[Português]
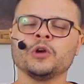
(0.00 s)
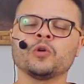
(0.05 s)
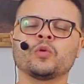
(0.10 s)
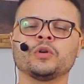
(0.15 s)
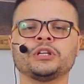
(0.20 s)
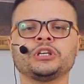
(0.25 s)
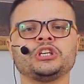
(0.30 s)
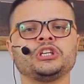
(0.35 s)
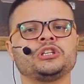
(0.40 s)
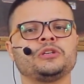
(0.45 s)

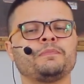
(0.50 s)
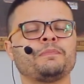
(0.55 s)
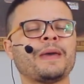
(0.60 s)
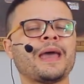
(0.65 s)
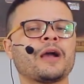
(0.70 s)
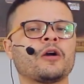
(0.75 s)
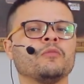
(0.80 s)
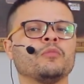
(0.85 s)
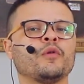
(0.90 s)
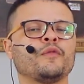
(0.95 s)
Quando a gente
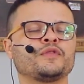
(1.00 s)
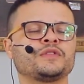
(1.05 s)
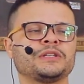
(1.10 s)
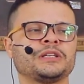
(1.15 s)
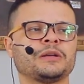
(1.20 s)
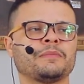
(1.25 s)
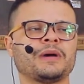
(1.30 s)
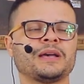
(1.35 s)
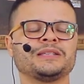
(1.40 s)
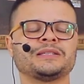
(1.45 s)
pega uma
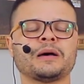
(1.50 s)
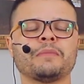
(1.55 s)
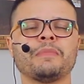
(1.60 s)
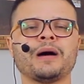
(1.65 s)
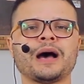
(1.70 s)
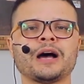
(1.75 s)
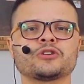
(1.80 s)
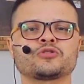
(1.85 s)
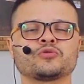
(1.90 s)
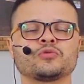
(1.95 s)
oficina mais
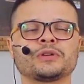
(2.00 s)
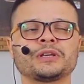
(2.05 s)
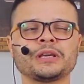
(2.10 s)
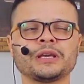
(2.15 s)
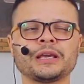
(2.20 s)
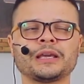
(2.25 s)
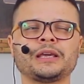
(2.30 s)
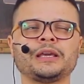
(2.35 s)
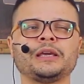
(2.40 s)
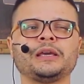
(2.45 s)
abaixo, o
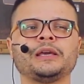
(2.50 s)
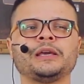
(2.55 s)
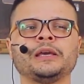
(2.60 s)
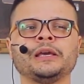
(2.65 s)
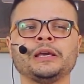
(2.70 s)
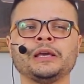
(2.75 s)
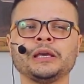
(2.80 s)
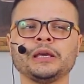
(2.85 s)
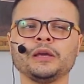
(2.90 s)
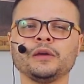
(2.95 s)
que, que
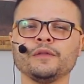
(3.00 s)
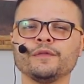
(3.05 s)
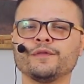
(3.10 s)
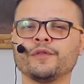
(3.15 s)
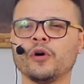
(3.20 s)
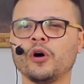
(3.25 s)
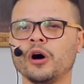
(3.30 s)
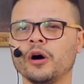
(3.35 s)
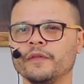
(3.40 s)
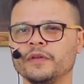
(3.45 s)

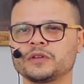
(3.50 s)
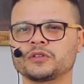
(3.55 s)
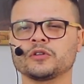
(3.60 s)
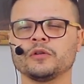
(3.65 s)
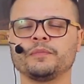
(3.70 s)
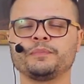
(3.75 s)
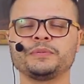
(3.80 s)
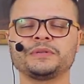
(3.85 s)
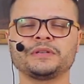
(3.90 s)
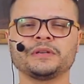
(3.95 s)
envolve
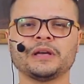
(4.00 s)
essa,